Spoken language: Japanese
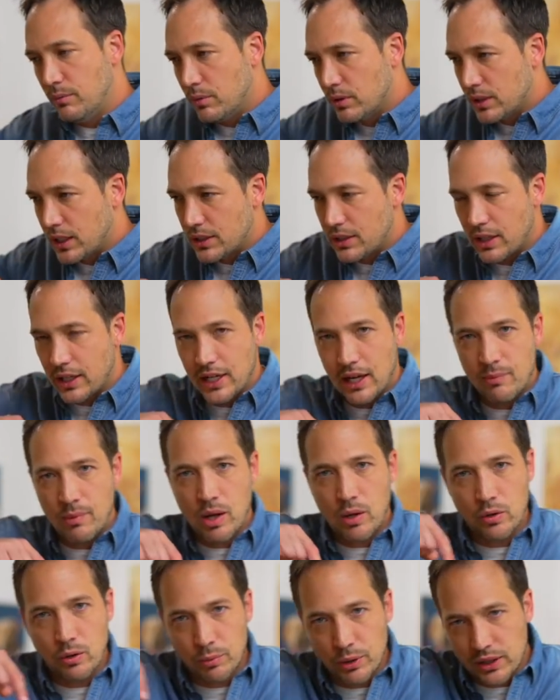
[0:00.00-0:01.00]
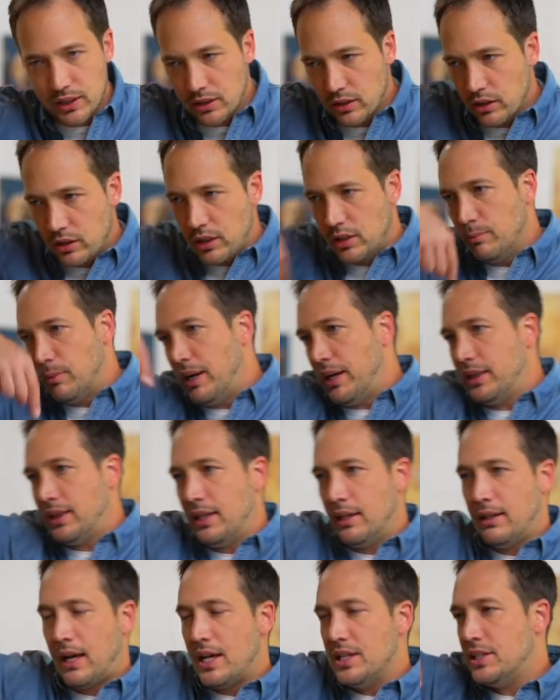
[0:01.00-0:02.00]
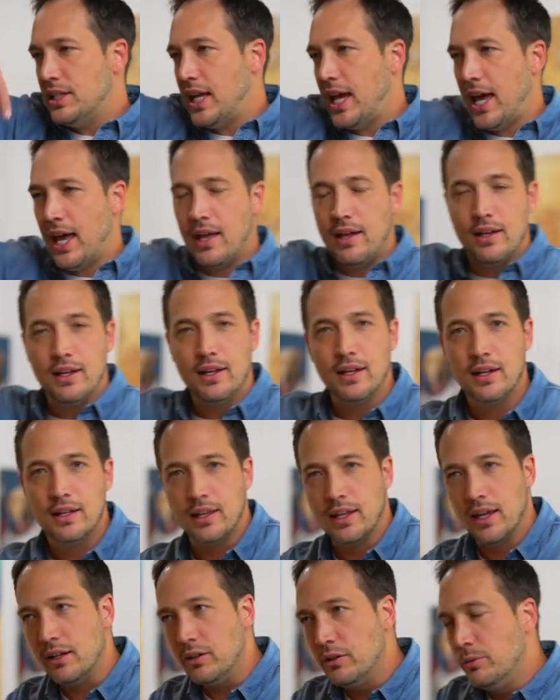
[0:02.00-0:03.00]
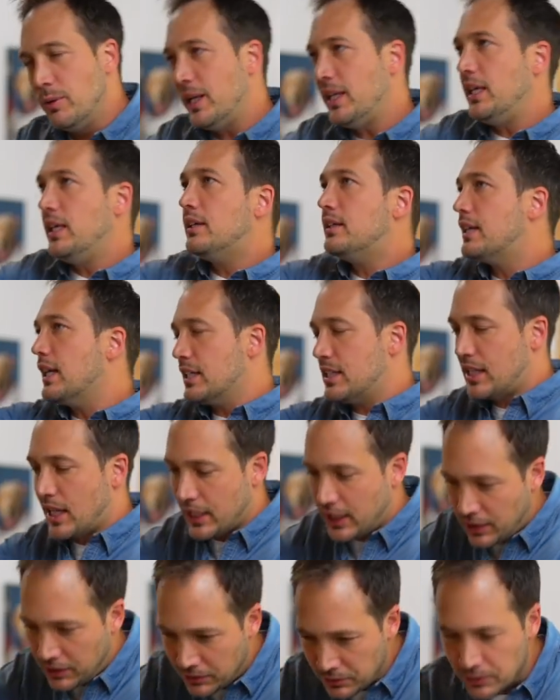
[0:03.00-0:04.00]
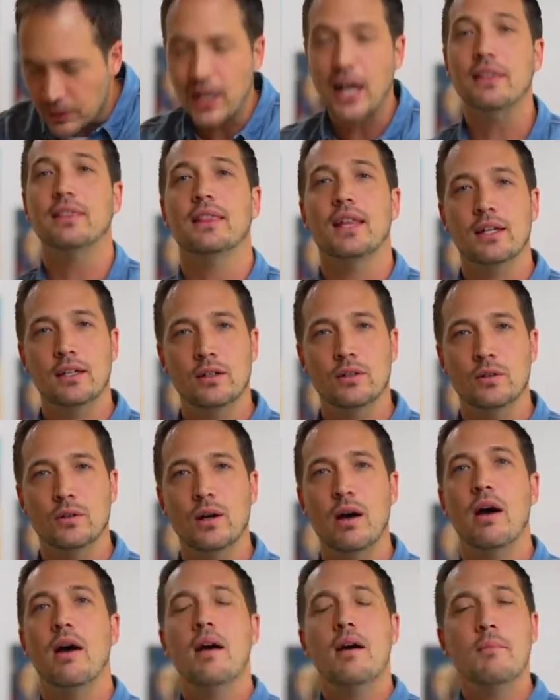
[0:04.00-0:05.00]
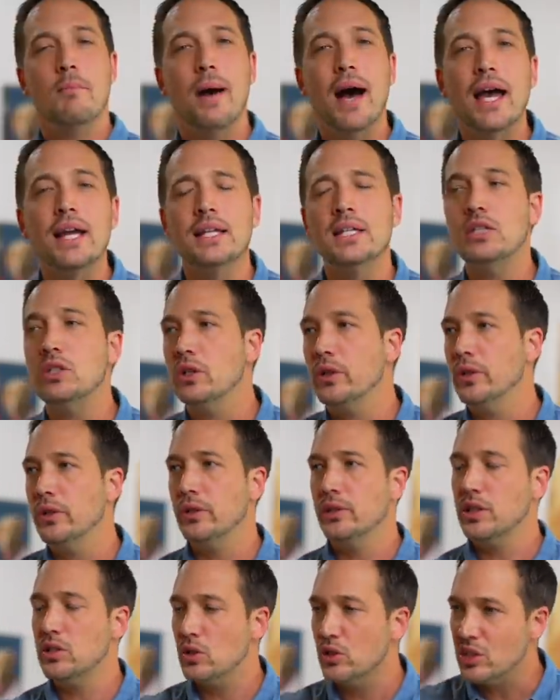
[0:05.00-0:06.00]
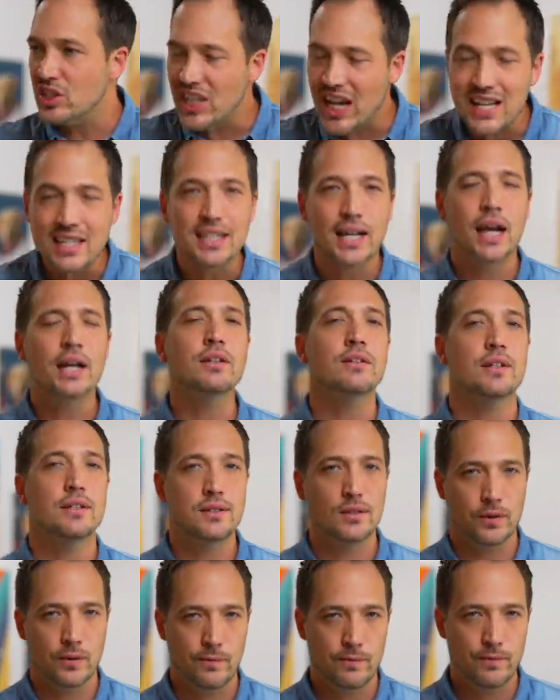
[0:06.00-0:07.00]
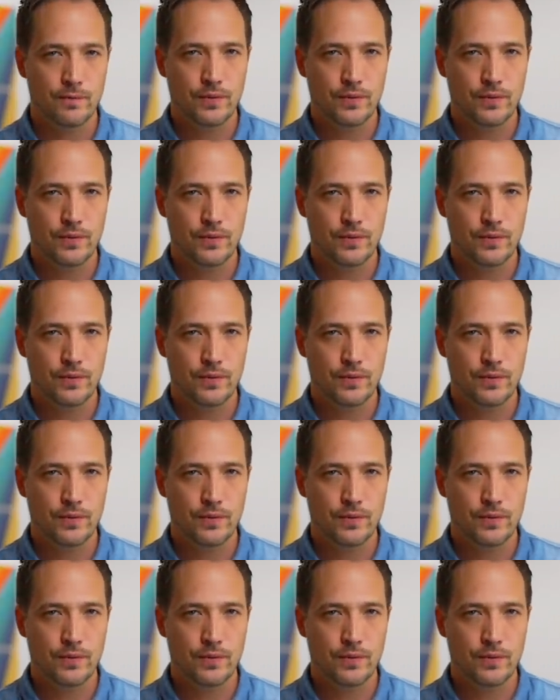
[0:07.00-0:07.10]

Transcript: 僕たちは山を登ってぐるぐる回ってる感じで、ね、上に行くか下に行くのかっていうのは、毎日のようにそのチャンスがあるんですよ。